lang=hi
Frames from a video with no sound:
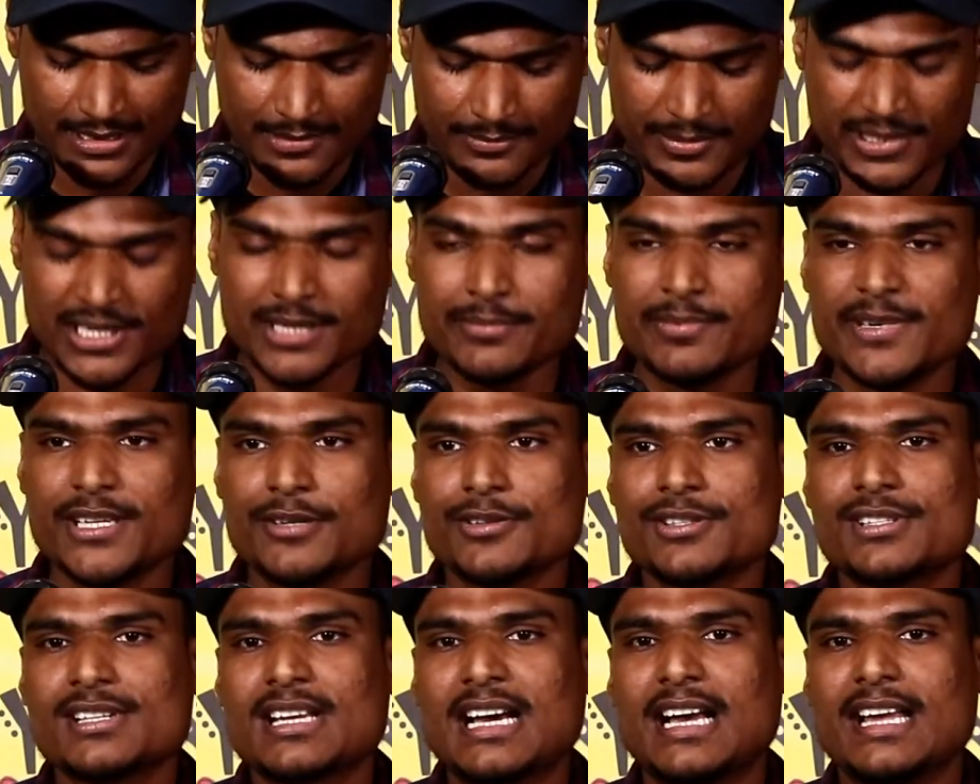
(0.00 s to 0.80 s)
फिर भी
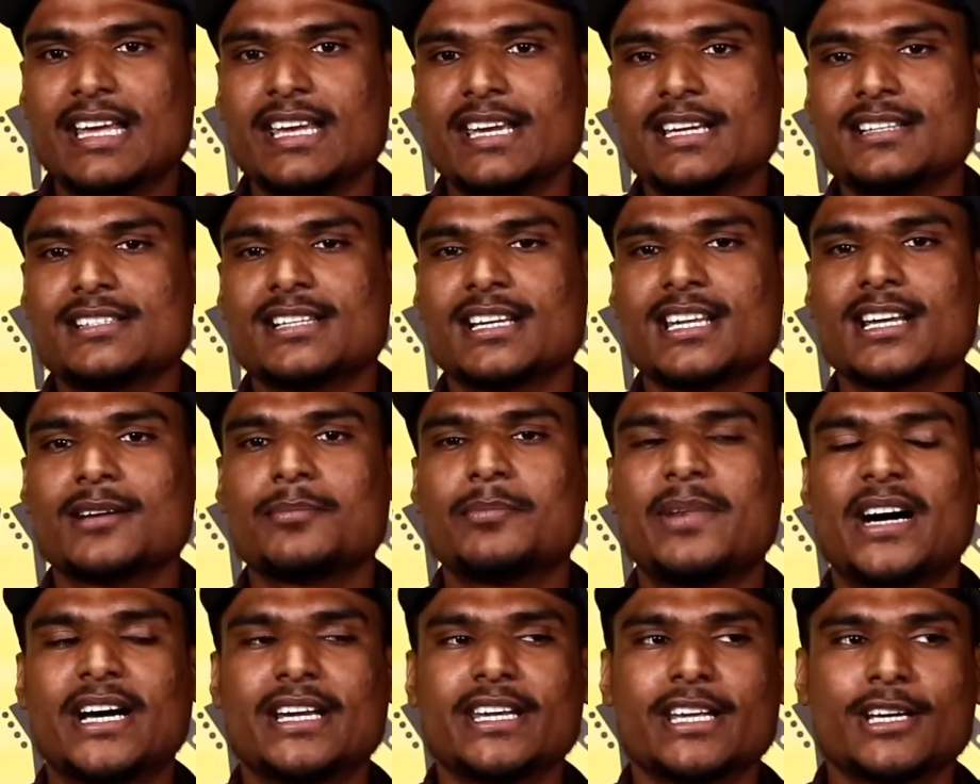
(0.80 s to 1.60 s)
उसका एक झलक
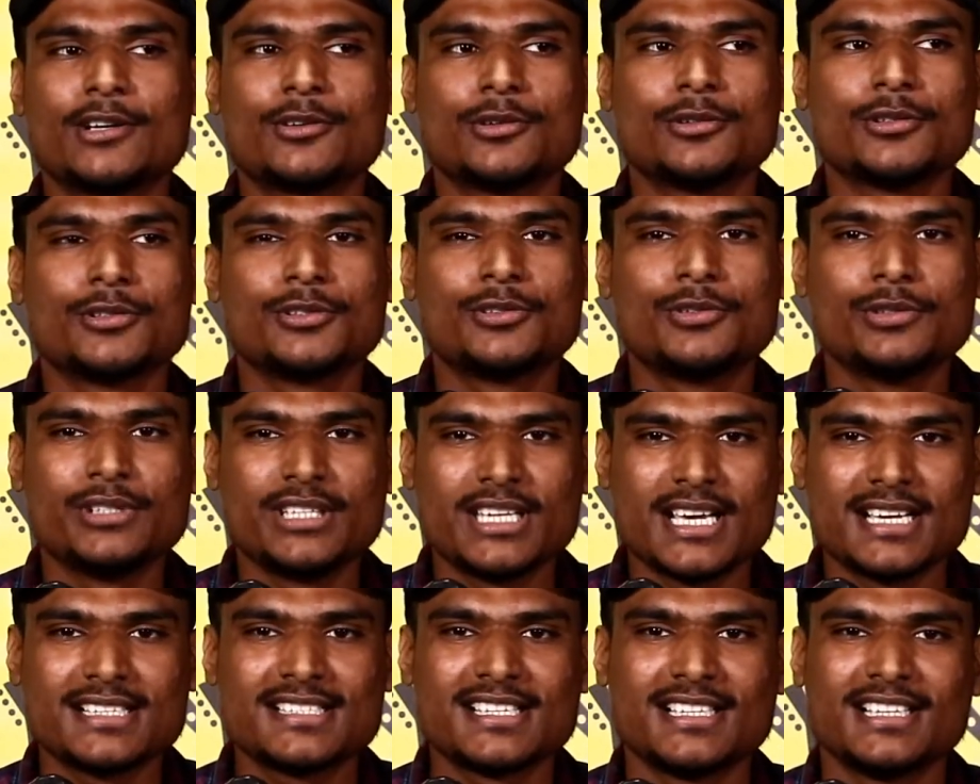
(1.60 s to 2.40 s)
पाने को
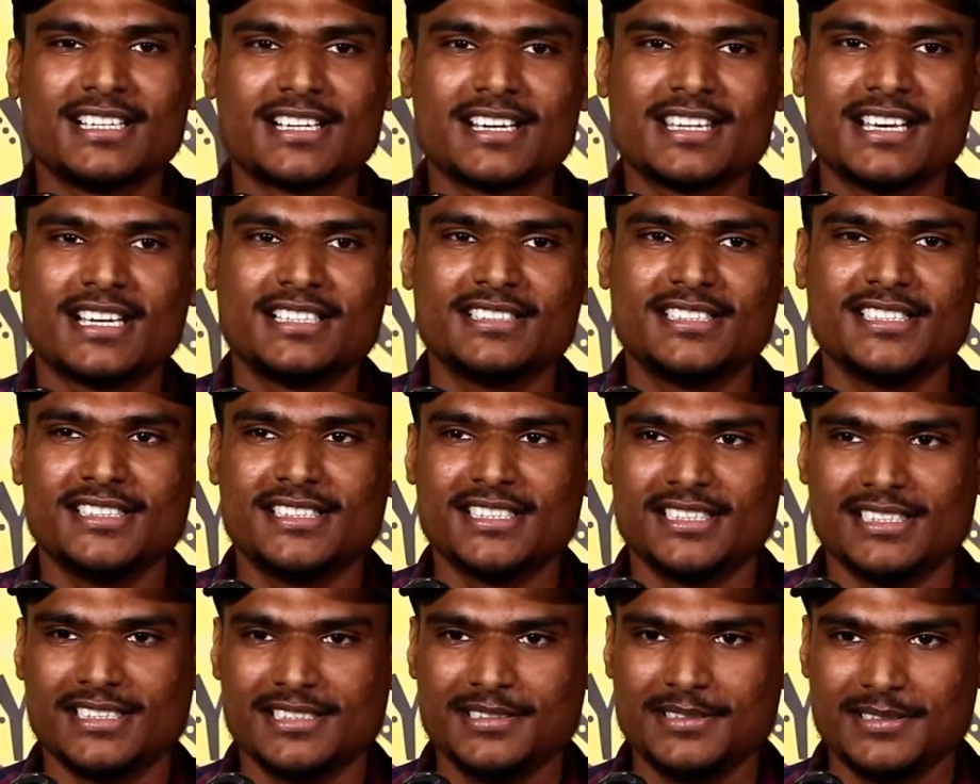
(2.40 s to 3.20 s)
दुनिया से लड़ जाती
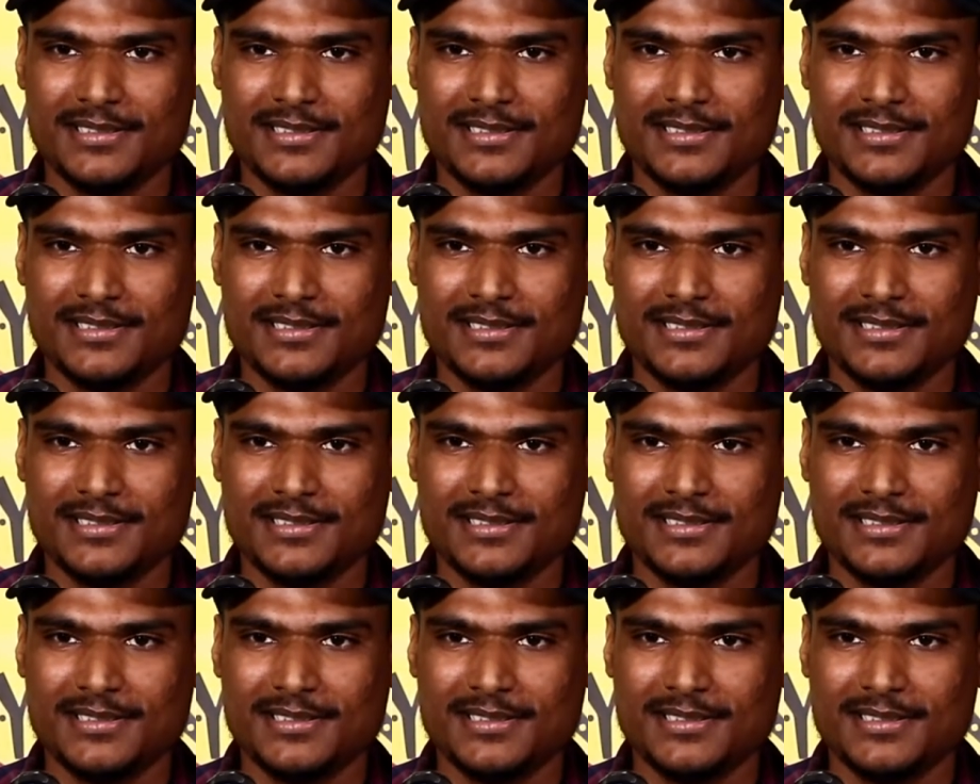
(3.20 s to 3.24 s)
थी